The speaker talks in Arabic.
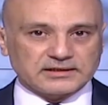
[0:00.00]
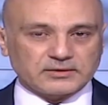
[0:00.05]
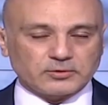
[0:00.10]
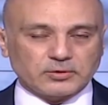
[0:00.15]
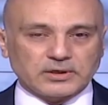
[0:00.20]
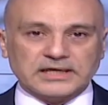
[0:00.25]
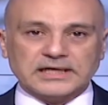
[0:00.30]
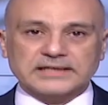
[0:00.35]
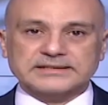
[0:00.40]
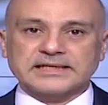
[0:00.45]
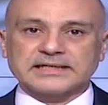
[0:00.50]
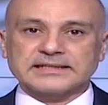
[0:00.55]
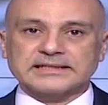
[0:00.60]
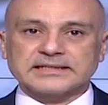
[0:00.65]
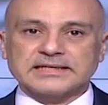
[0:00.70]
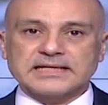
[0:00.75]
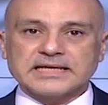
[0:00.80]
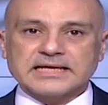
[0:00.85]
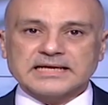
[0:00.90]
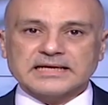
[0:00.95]

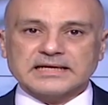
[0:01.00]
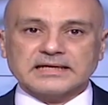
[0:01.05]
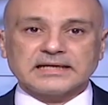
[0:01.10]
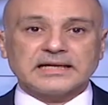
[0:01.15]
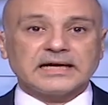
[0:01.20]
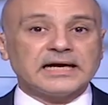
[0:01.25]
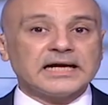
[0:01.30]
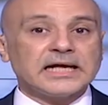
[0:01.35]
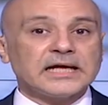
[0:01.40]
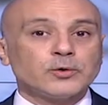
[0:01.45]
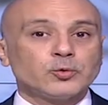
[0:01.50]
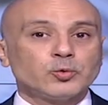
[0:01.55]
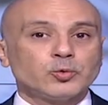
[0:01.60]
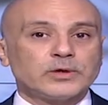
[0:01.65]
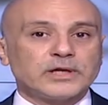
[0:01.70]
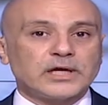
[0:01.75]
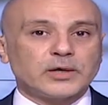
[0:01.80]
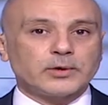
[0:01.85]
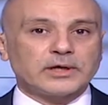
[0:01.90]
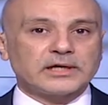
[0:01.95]
وغدا لا
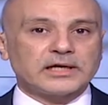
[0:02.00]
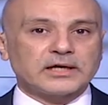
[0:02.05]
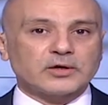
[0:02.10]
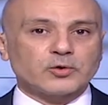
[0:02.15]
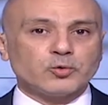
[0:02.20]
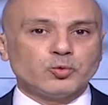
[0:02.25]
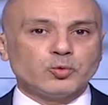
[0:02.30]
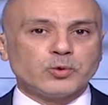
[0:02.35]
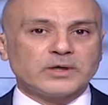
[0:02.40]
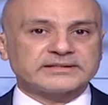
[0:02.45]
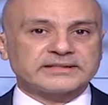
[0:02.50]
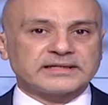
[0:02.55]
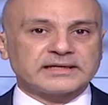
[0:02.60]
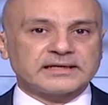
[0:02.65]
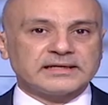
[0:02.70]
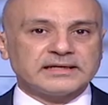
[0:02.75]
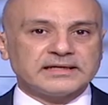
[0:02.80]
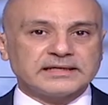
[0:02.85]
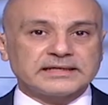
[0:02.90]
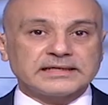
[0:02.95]
حول ولا
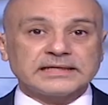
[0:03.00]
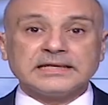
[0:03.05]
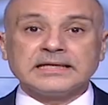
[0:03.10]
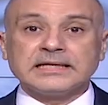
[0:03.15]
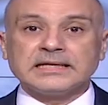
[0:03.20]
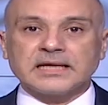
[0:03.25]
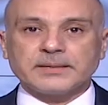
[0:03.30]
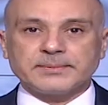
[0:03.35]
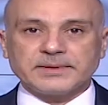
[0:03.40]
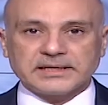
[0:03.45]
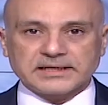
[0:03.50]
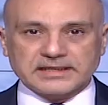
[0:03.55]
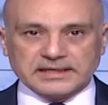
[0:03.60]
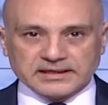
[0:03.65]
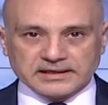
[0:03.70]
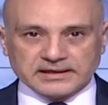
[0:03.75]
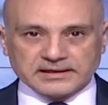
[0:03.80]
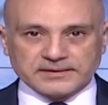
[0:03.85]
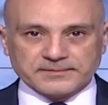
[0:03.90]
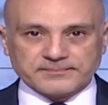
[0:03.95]
قوة إلا
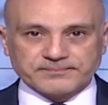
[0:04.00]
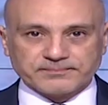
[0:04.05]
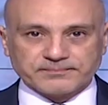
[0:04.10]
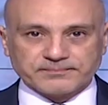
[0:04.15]
بالله